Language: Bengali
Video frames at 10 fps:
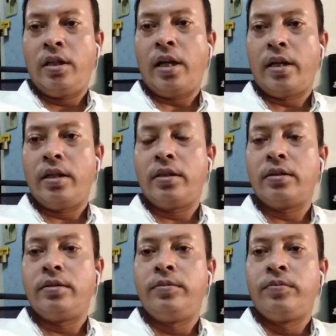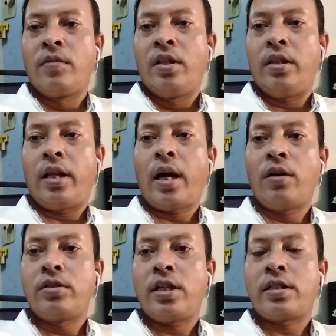এটাকে
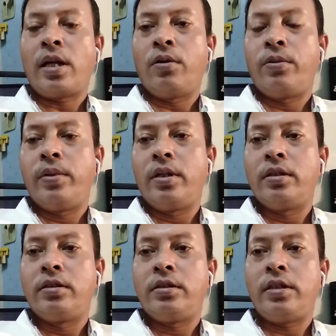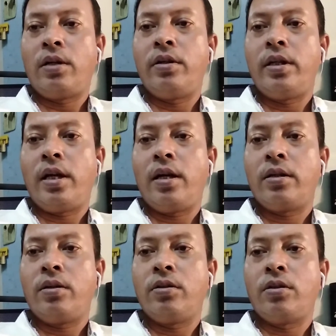দেখানোর চেষ্টা করবেন যেন এটা
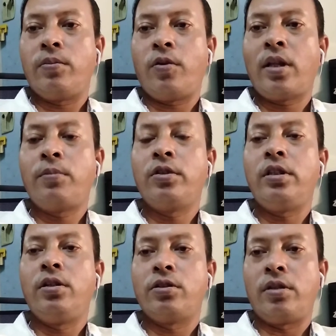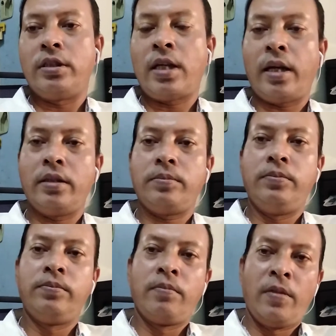অন্তত প্রধানমন্ত্রীর নজরে যায়
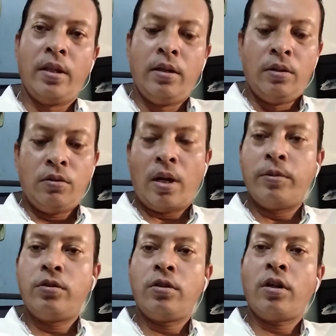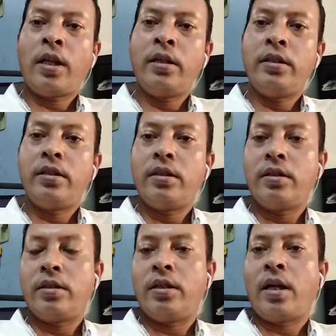তো আমি দুটো কথা নিয়ে
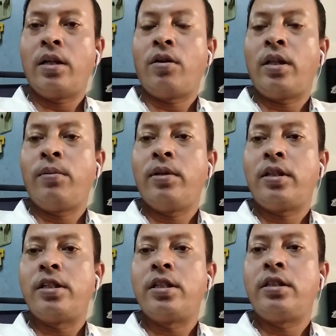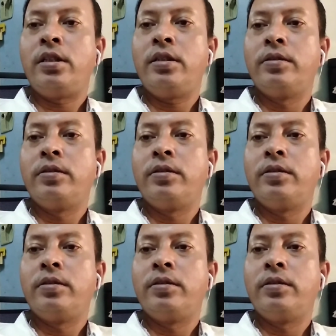এখানে কথা বলতে এসেছি